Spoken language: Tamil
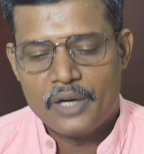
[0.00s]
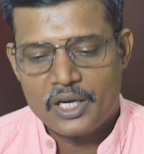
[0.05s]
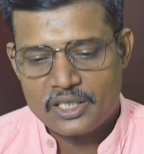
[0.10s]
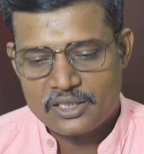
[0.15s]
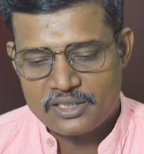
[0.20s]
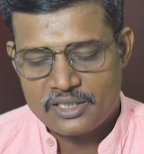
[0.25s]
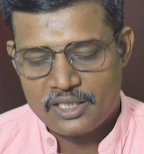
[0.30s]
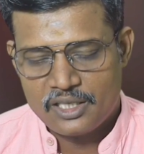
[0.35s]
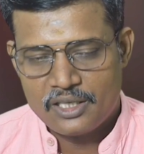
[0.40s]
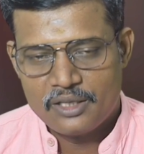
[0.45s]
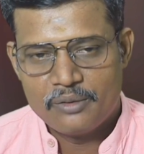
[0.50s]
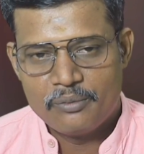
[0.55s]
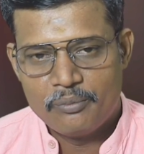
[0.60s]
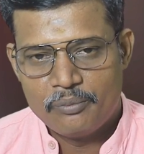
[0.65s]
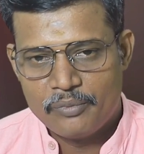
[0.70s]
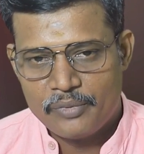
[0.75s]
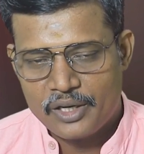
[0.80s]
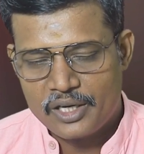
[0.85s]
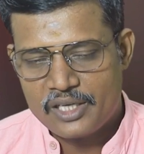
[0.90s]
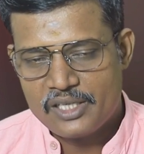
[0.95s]
மனசில்
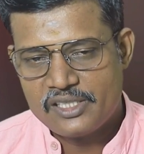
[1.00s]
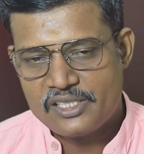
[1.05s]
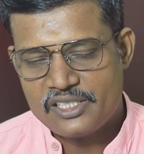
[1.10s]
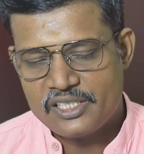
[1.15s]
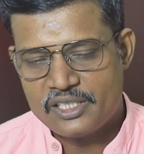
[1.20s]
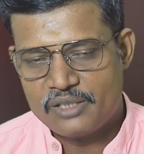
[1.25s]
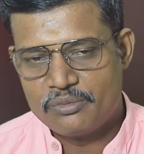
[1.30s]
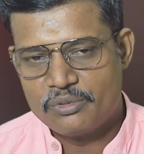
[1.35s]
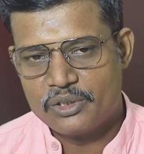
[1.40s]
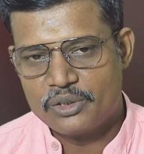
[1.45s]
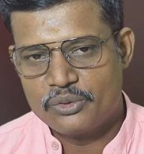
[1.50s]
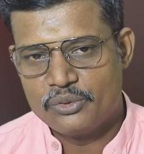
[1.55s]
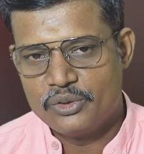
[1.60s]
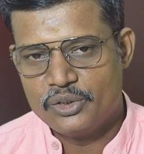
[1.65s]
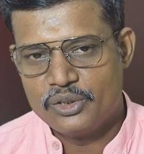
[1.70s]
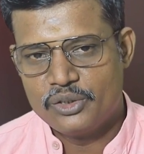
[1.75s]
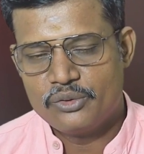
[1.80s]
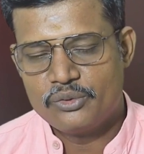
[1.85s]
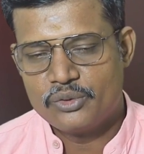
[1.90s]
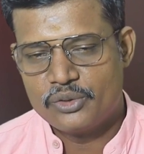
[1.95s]
மகிழ்ச்சி
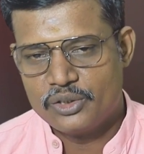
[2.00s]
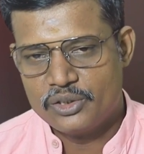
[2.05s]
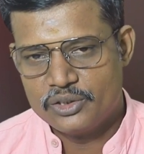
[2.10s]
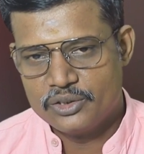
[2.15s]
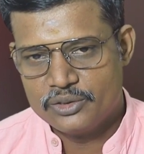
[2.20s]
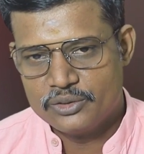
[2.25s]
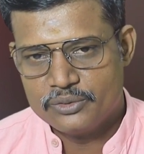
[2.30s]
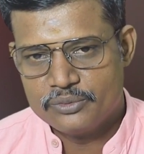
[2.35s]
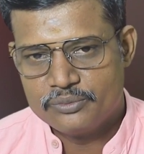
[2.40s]
ஏற்படக்கூடிய ஒரு